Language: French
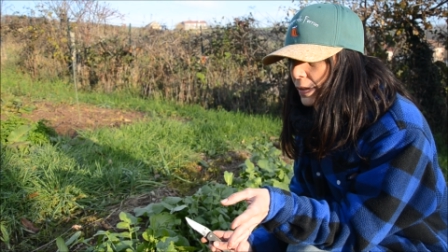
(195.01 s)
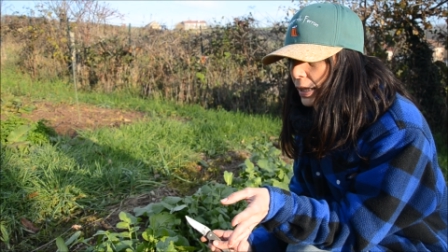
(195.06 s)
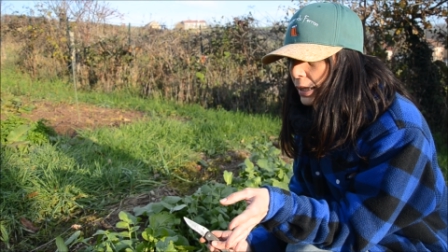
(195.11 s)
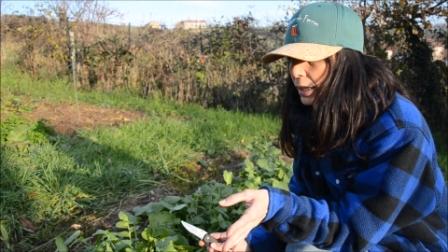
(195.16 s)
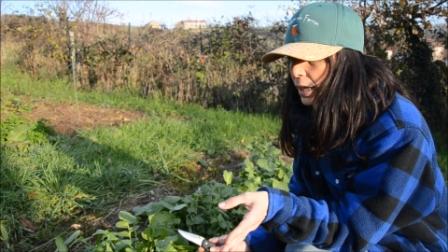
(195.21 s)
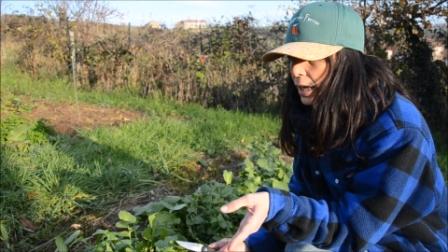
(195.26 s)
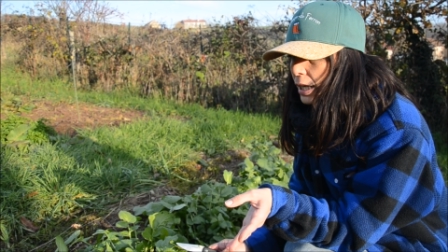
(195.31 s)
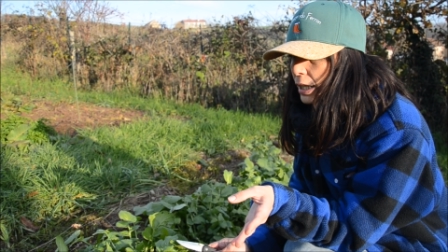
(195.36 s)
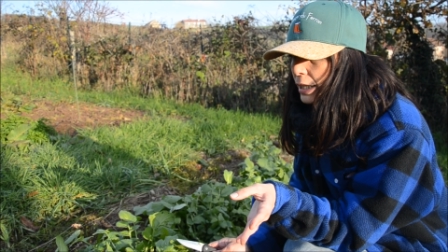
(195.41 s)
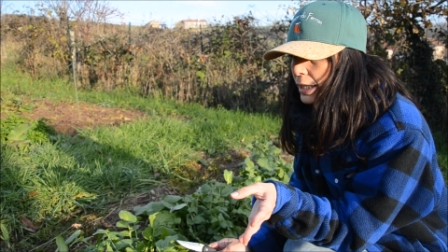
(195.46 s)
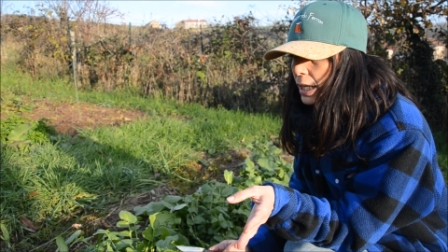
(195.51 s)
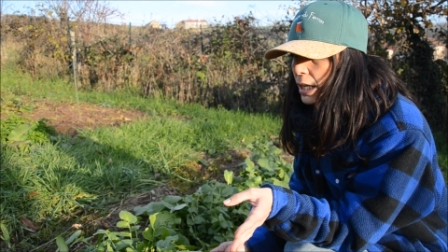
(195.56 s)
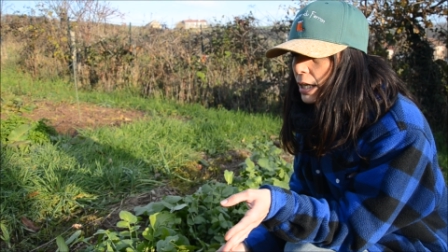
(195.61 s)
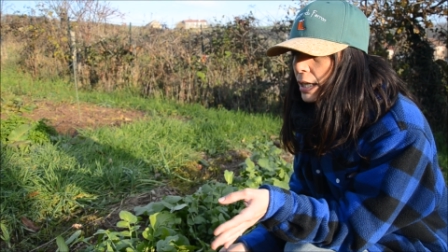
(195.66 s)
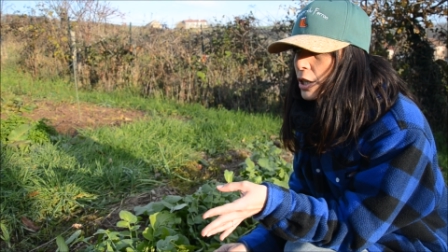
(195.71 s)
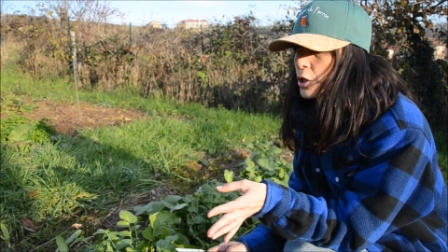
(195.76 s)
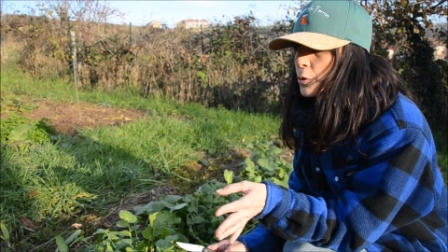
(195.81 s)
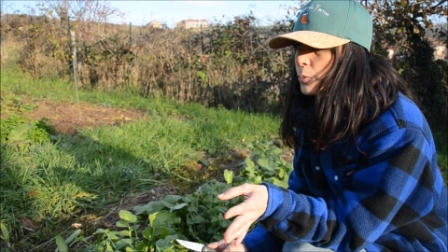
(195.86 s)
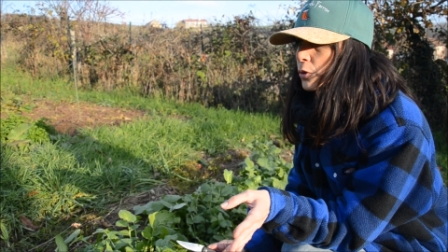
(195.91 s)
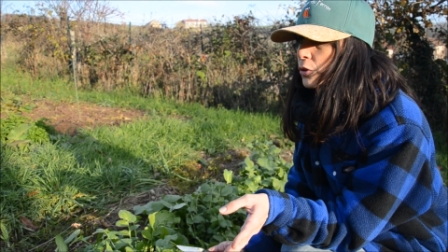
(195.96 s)
ça craint rien
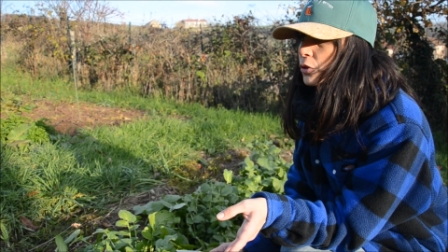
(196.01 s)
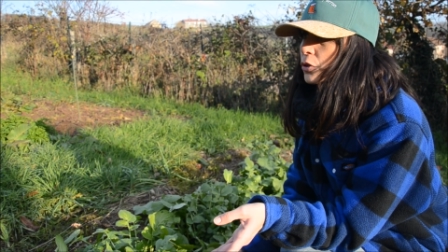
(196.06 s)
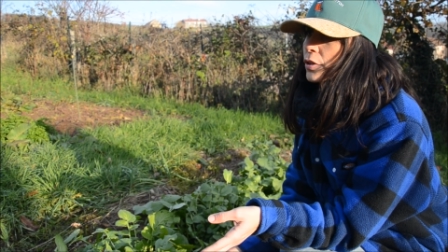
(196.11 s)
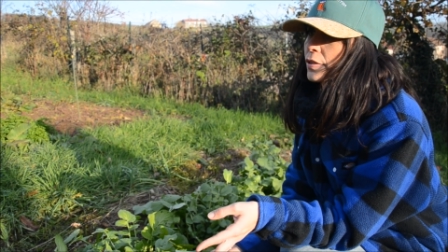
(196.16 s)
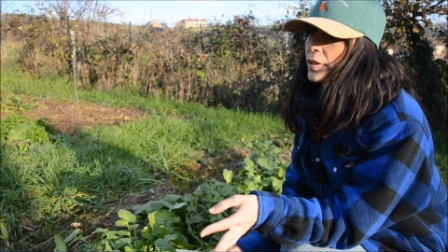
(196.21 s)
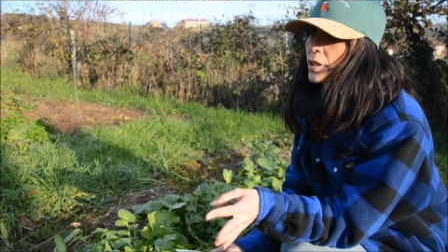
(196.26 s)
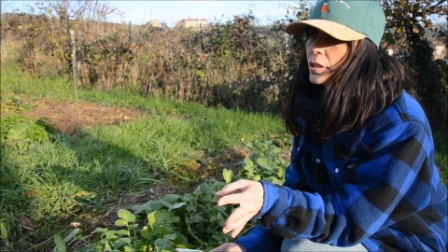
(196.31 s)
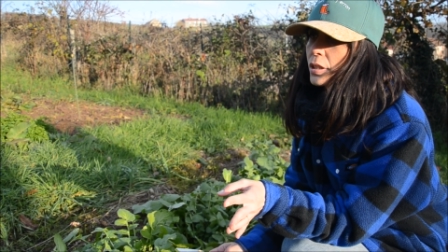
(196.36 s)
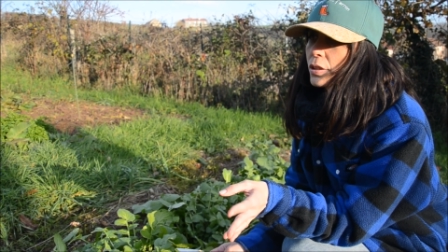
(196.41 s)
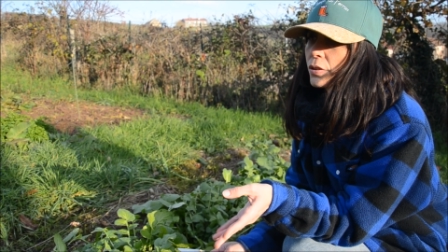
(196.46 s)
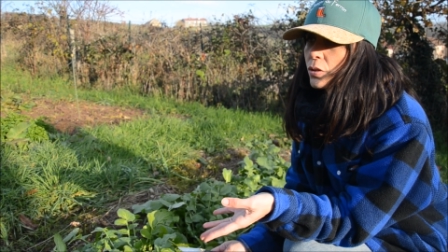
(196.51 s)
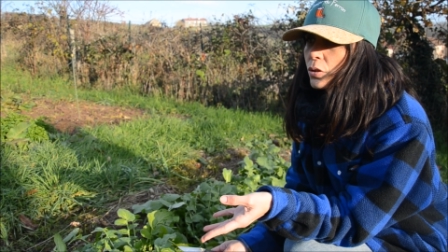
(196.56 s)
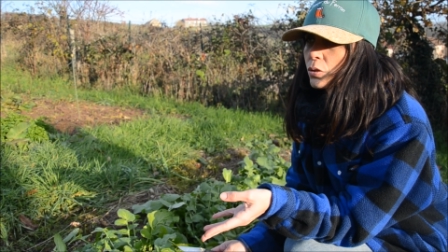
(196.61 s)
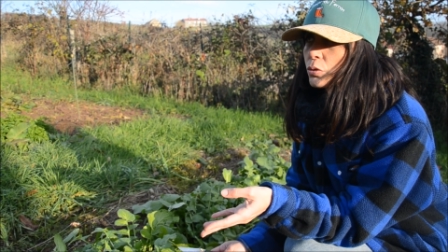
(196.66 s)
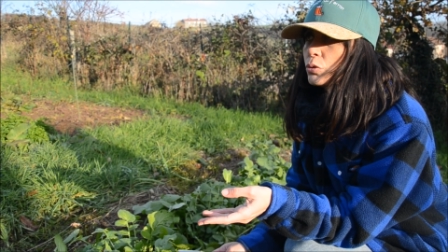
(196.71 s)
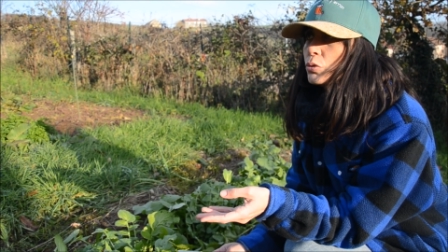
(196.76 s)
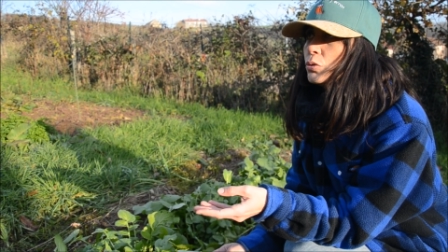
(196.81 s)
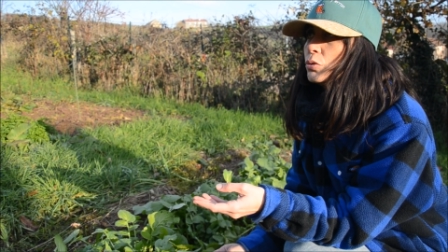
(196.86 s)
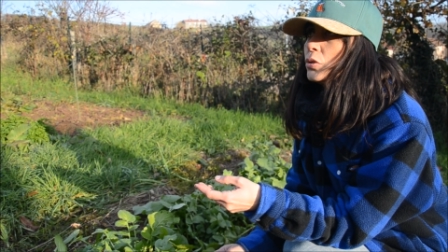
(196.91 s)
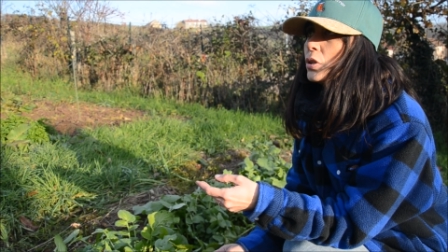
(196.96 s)
là je pense que c'est
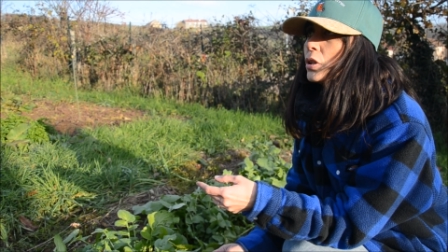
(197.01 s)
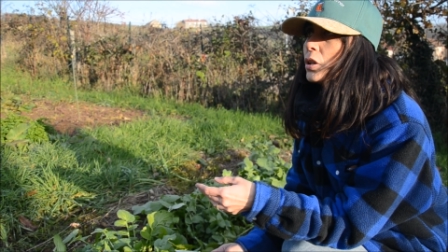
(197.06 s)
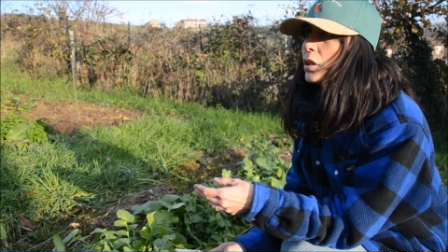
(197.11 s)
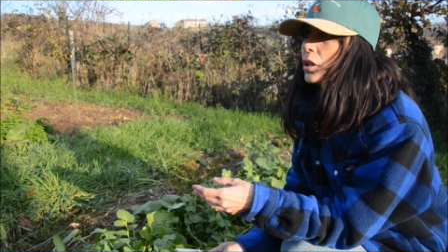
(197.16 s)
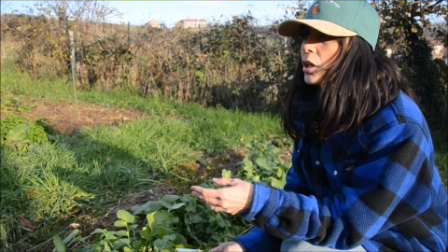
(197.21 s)
descendu